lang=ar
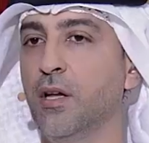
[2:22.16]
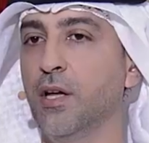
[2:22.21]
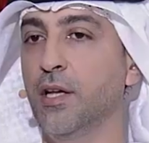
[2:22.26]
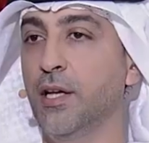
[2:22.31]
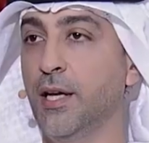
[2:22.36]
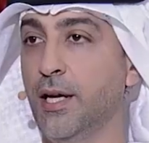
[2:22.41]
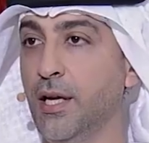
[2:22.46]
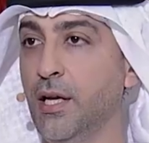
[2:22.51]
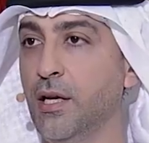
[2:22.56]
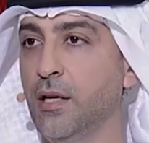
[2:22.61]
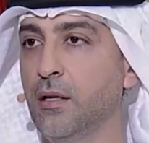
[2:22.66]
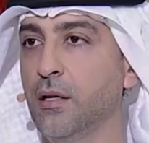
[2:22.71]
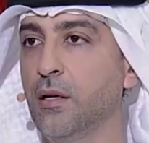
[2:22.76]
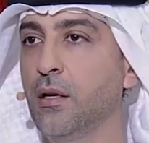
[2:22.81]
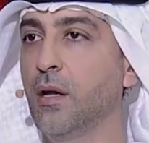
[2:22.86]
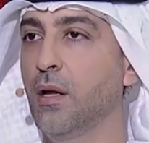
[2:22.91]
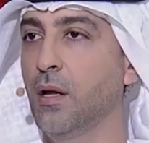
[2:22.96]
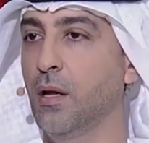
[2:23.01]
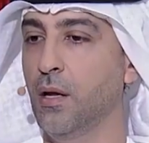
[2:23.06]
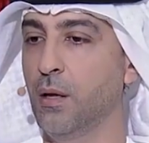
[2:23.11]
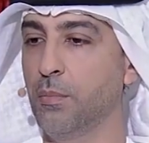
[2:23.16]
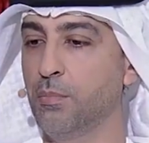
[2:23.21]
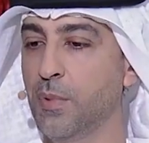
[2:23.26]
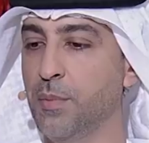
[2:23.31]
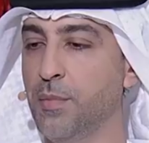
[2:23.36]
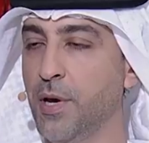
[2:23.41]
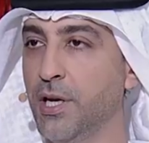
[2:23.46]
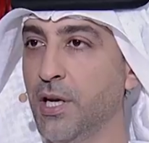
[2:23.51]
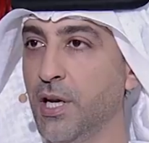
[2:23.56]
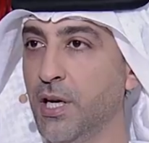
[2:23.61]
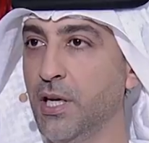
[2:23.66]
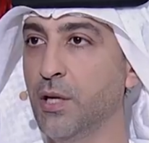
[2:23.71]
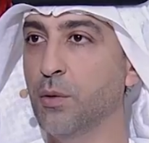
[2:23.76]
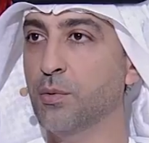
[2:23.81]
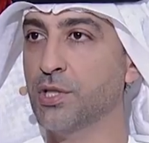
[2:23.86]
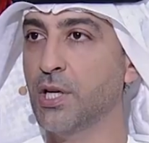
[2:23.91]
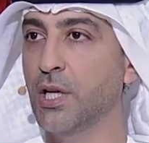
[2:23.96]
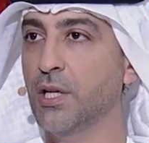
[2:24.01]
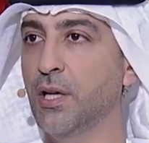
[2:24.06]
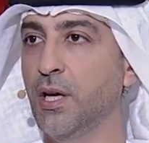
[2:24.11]
يحل بما ان الحين
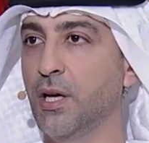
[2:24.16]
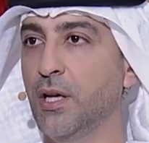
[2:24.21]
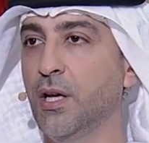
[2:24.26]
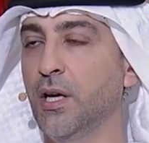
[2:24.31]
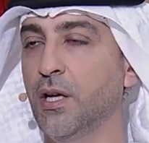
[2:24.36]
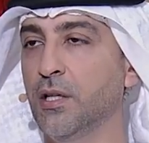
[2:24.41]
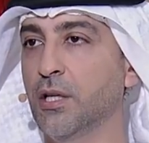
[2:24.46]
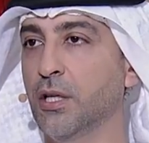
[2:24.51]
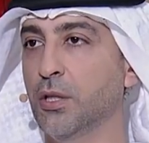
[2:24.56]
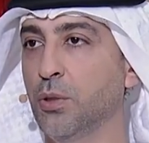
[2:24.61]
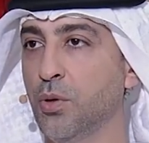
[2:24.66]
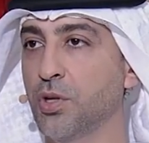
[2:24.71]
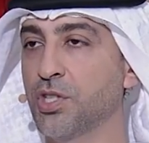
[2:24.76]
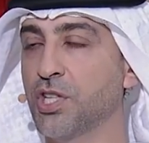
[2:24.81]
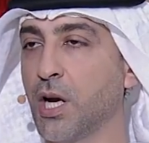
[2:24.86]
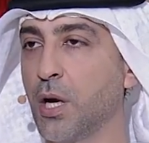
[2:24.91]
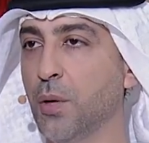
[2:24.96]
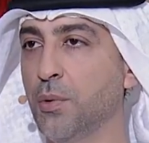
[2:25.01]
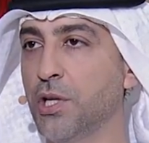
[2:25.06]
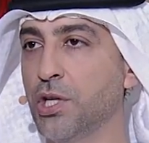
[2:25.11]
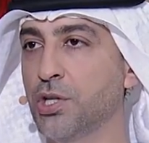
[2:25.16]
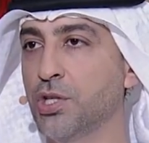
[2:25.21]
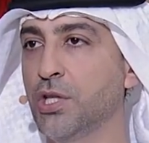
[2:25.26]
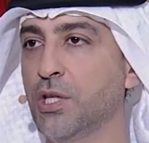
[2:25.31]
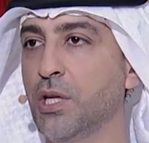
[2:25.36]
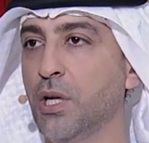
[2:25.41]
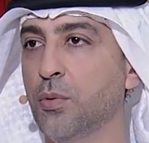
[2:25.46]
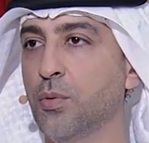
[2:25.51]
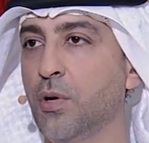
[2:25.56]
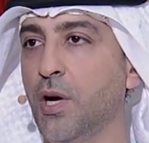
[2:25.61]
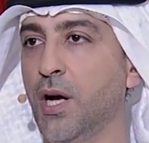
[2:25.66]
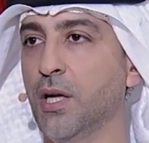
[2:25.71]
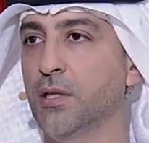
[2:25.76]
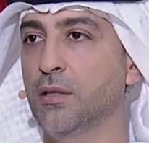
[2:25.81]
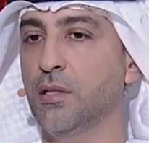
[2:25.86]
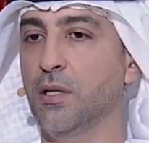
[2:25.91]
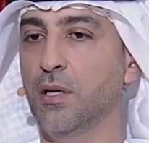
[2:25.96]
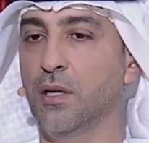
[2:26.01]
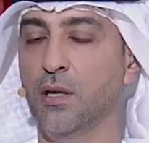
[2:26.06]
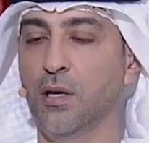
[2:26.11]
وصلنا الى تكنولوجيا قويه جدا
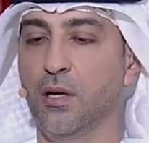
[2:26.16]
وحتى